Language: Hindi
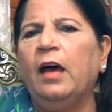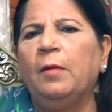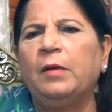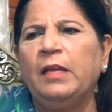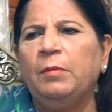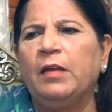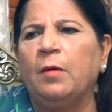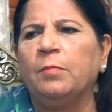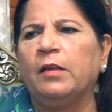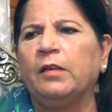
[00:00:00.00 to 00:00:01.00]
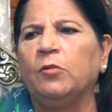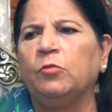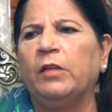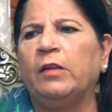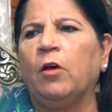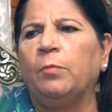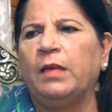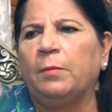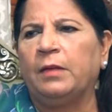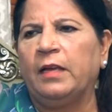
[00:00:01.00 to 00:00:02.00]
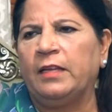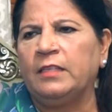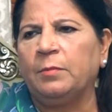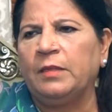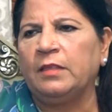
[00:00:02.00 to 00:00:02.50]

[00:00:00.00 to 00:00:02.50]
आप कहीं भी काम कर रहे हो तो एक लॉबी आपके अगेंस्ट बन